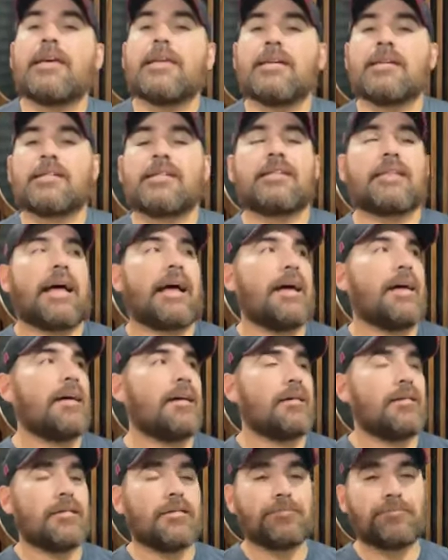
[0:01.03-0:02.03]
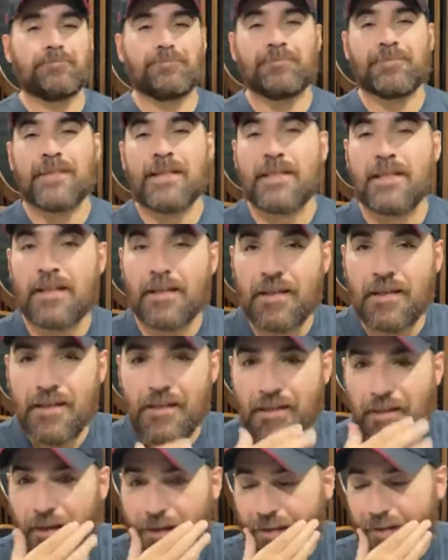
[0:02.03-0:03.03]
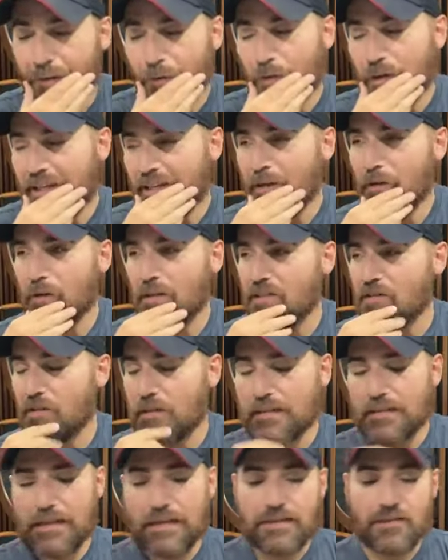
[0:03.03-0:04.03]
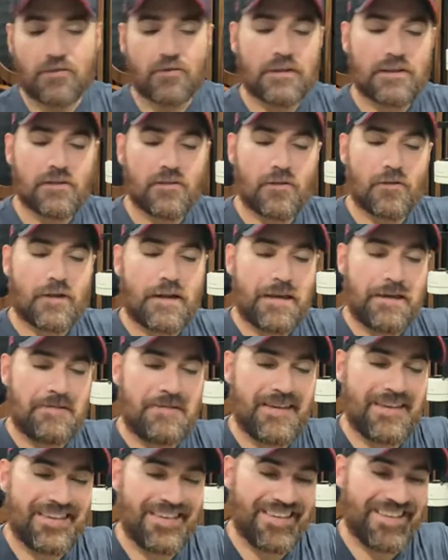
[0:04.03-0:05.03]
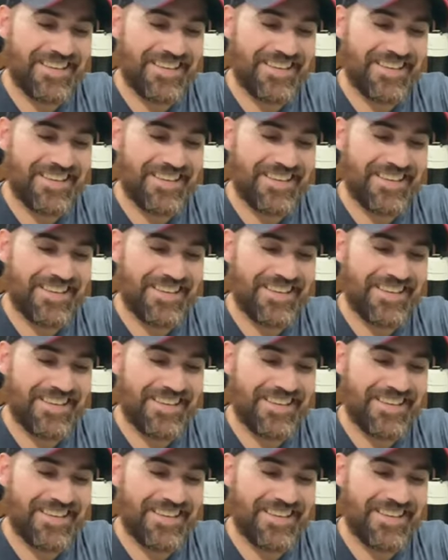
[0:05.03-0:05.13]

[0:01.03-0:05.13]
Ahí está. Híjoles, ahorita les cuento lo que,